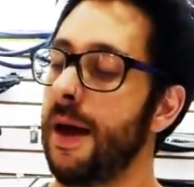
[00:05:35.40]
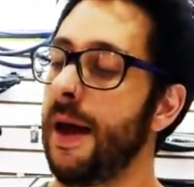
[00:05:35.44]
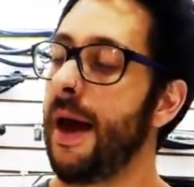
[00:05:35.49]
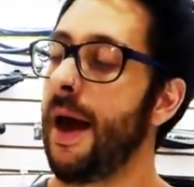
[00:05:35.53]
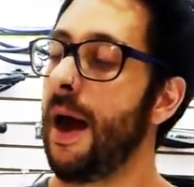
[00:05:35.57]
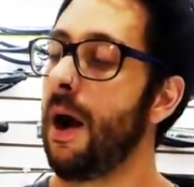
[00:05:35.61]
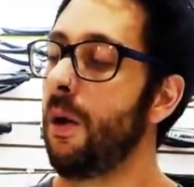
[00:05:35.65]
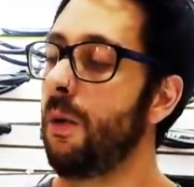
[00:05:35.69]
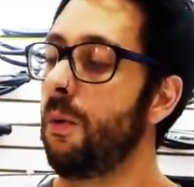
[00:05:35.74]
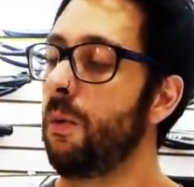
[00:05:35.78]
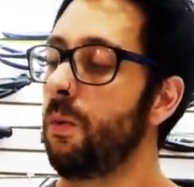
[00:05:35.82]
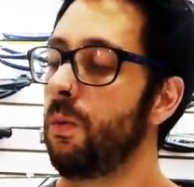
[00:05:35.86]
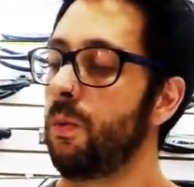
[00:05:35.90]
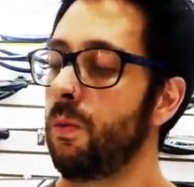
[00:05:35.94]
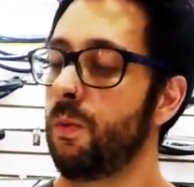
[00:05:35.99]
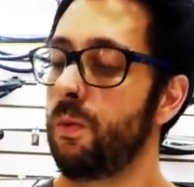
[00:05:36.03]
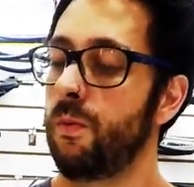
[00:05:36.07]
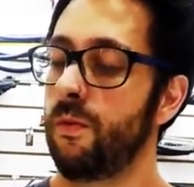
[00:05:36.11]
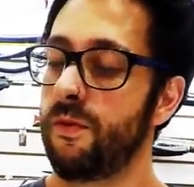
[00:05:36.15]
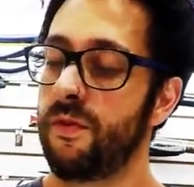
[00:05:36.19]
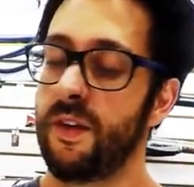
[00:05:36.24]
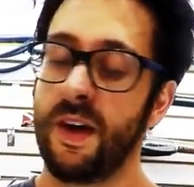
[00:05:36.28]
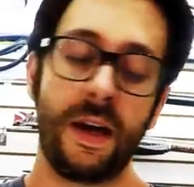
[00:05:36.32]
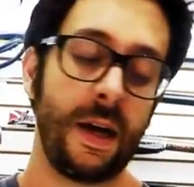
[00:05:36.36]
é um
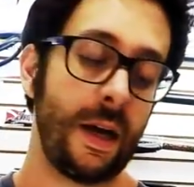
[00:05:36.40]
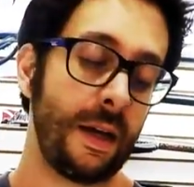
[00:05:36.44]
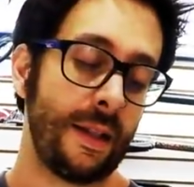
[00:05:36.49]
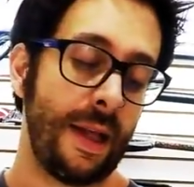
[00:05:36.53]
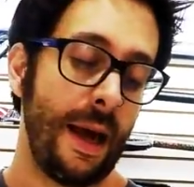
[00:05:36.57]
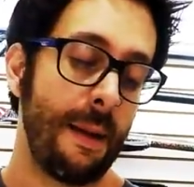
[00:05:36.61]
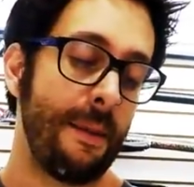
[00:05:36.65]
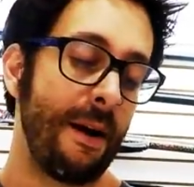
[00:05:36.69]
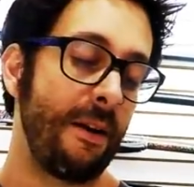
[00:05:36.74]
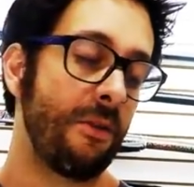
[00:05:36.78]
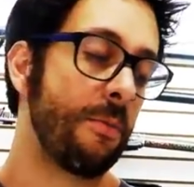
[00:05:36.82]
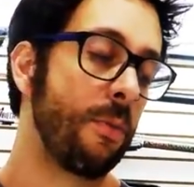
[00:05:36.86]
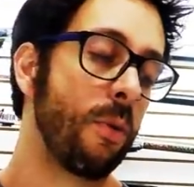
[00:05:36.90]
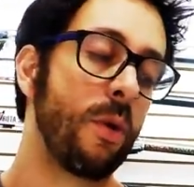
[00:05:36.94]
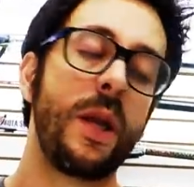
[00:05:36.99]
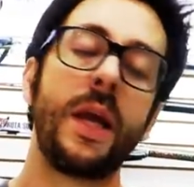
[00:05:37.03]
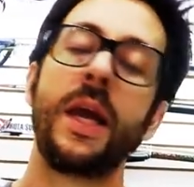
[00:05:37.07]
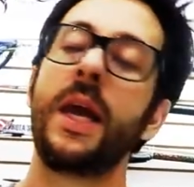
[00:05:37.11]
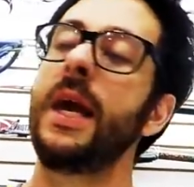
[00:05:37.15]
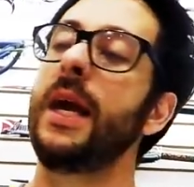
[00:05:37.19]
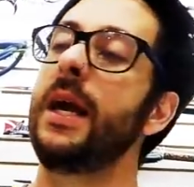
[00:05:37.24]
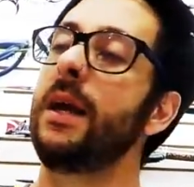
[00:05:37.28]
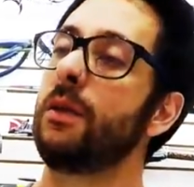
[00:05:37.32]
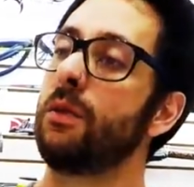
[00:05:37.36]
fica até mais
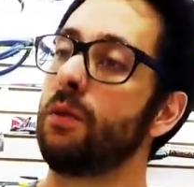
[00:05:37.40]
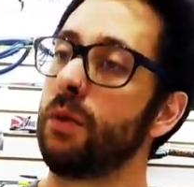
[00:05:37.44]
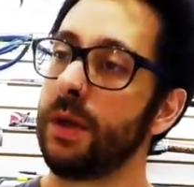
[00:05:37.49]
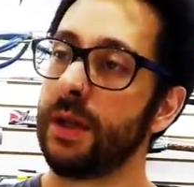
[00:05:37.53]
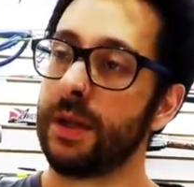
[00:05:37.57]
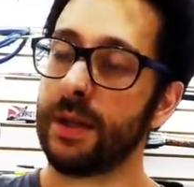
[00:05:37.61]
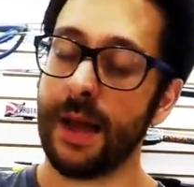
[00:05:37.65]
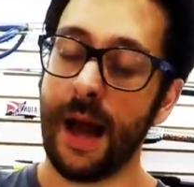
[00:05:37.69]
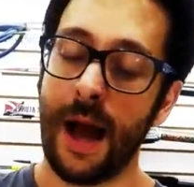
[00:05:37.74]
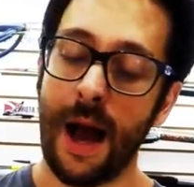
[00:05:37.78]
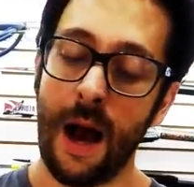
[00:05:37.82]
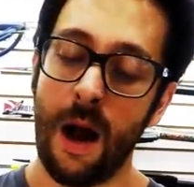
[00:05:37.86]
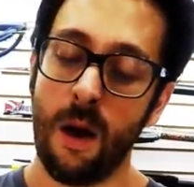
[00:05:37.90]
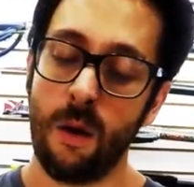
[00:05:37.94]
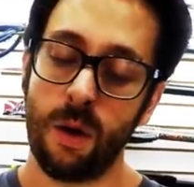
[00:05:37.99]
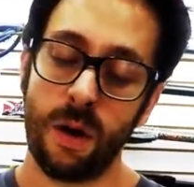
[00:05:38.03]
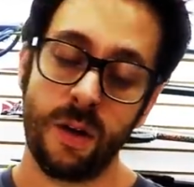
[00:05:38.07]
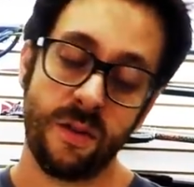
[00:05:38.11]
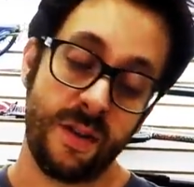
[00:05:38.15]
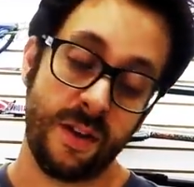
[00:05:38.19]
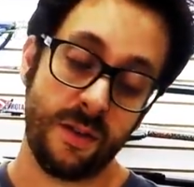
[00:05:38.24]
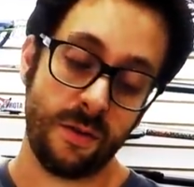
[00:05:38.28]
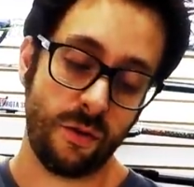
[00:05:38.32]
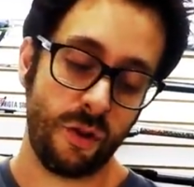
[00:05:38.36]
bonito e tal,
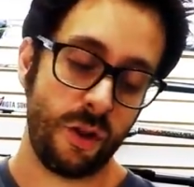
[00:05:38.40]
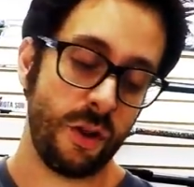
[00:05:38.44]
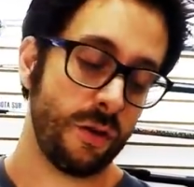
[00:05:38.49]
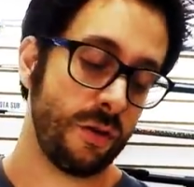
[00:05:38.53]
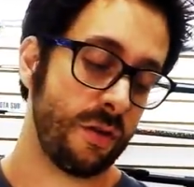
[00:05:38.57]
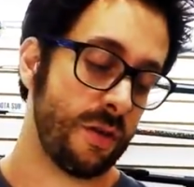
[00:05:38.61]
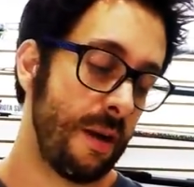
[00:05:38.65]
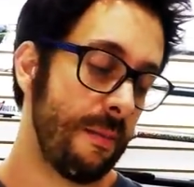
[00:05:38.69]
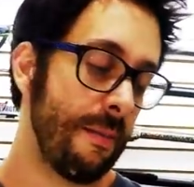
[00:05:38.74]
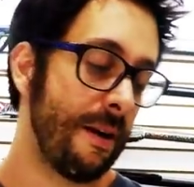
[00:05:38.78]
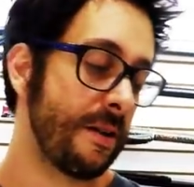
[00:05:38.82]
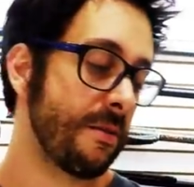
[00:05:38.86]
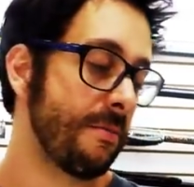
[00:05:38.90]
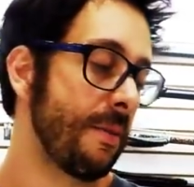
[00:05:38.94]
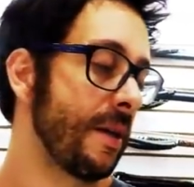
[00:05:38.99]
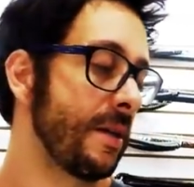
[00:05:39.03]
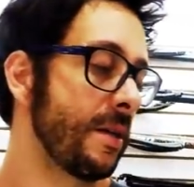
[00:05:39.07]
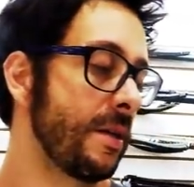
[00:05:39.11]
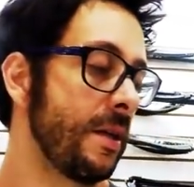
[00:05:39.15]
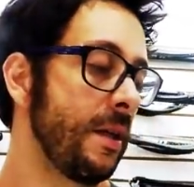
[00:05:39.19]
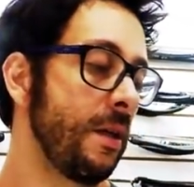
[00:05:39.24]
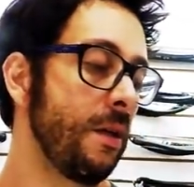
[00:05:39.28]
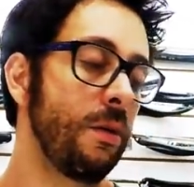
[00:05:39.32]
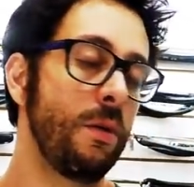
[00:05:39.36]
às vezes o tiro sai mais
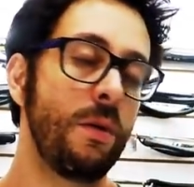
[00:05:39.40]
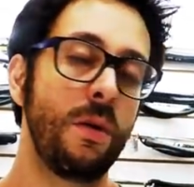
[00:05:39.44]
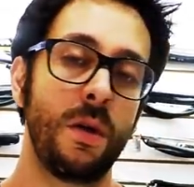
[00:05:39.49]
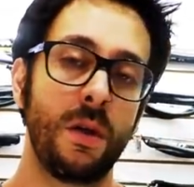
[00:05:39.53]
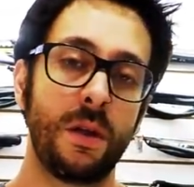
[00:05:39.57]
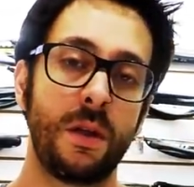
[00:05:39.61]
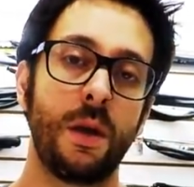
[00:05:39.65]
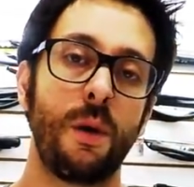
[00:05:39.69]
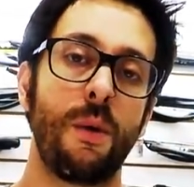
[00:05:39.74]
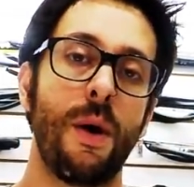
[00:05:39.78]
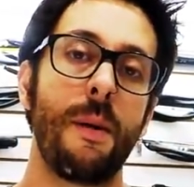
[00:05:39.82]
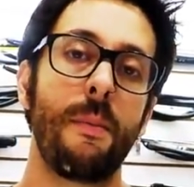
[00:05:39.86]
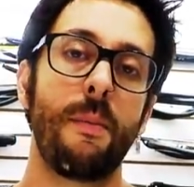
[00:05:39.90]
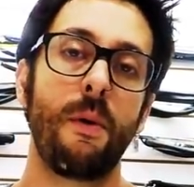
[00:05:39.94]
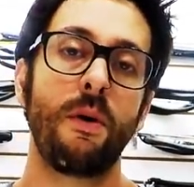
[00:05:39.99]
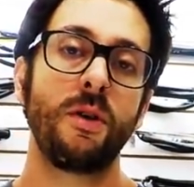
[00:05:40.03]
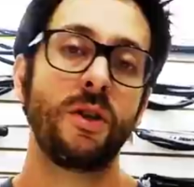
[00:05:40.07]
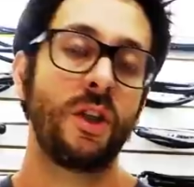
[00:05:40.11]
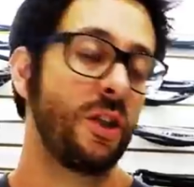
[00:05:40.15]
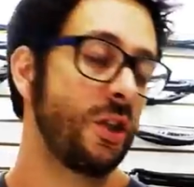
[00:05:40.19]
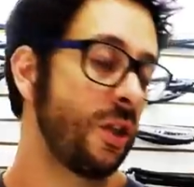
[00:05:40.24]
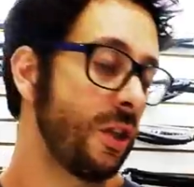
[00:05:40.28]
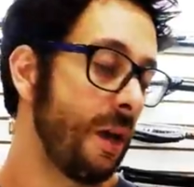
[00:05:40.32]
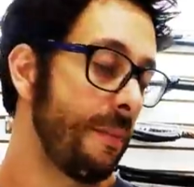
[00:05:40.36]
macio, então é bom a
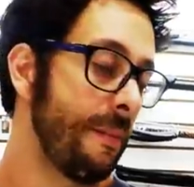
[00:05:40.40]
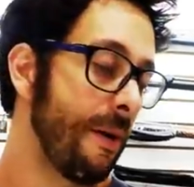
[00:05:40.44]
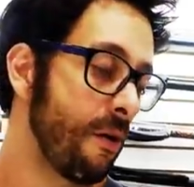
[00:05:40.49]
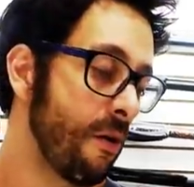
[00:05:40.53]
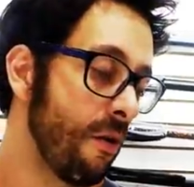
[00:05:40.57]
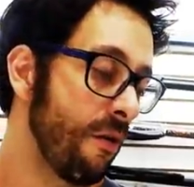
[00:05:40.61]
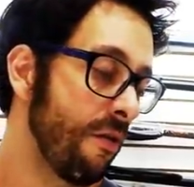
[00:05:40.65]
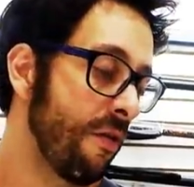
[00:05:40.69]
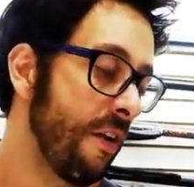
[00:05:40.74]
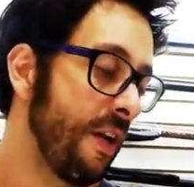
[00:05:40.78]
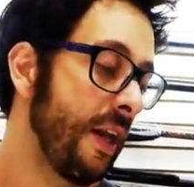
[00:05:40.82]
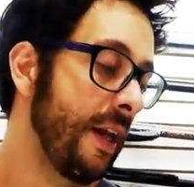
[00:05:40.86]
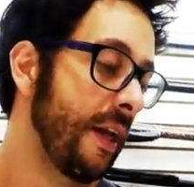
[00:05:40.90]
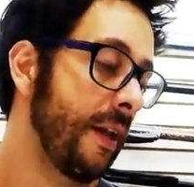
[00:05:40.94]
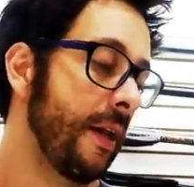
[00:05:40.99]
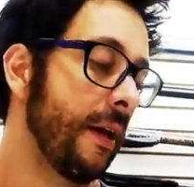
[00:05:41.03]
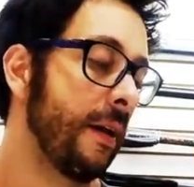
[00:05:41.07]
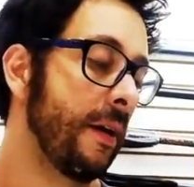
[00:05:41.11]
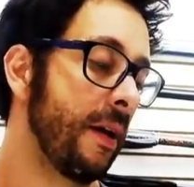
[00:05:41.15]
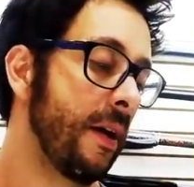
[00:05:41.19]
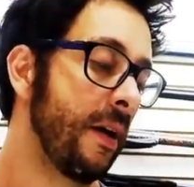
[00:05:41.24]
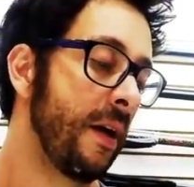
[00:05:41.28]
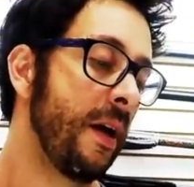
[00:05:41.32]
gente dar uma conferida.